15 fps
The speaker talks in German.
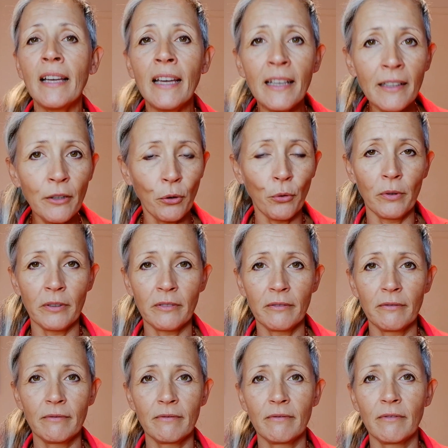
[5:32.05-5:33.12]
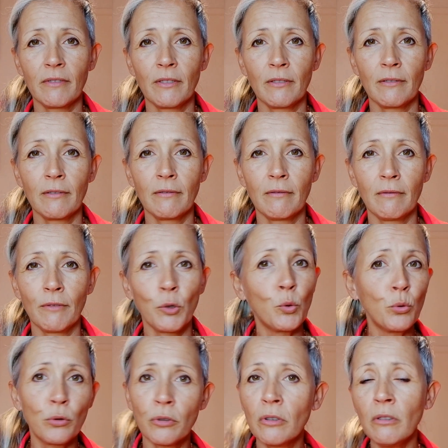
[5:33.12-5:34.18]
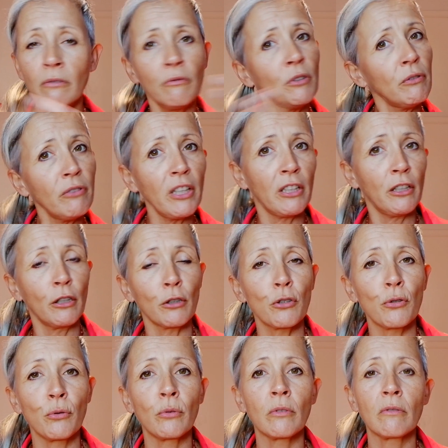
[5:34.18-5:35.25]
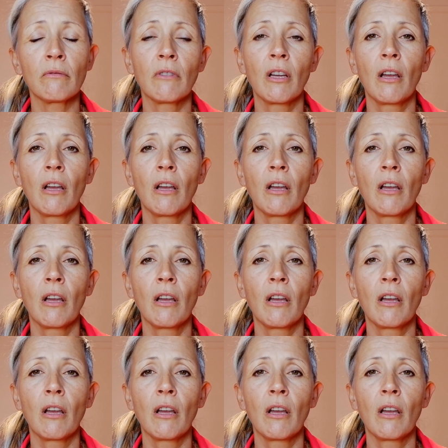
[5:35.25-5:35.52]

Erinnerungen. Gute wie weniger schöne.